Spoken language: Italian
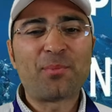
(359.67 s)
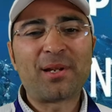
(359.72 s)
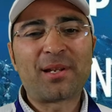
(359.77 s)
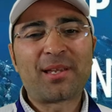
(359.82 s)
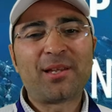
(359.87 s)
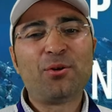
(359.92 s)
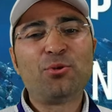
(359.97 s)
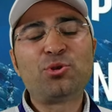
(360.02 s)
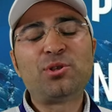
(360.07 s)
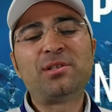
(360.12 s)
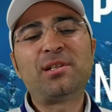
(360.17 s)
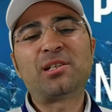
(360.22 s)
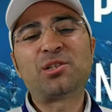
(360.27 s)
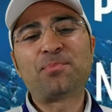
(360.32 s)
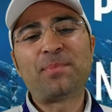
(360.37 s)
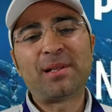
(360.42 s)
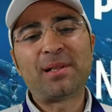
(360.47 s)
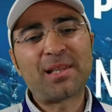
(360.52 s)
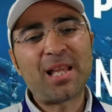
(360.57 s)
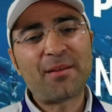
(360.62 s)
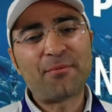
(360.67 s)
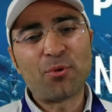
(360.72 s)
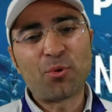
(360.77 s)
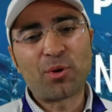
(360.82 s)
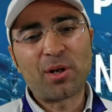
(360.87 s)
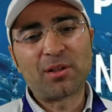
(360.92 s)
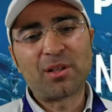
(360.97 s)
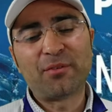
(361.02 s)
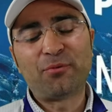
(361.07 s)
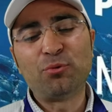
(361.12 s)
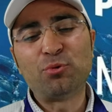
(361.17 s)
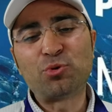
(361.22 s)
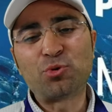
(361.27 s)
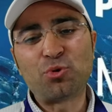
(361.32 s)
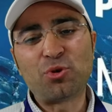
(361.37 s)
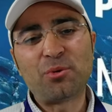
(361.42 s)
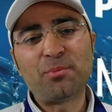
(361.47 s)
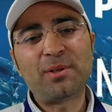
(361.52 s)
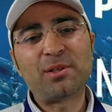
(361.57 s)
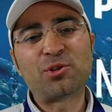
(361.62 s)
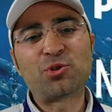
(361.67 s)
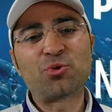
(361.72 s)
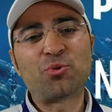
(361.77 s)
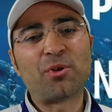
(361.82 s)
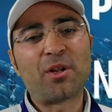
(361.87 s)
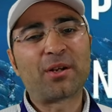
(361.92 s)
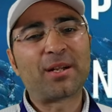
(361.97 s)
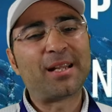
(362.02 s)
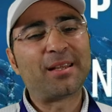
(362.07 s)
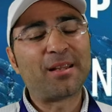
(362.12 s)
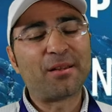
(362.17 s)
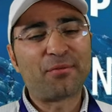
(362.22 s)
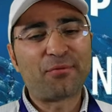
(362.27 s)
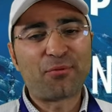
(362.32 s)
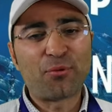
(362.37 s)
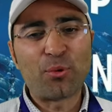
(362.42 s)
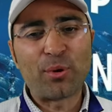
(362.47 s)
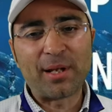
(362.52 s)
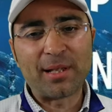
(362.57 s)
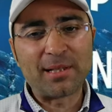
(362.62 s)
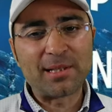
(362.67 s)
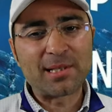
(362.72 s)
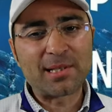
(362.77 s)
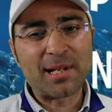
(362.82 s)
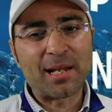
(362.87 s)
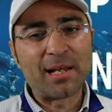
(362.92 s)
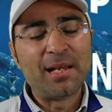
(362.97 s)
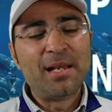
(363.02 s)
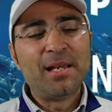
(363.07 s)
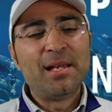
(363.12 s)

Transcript: perché non ci si aspettava un grande flusso di persone, una grande affluenza.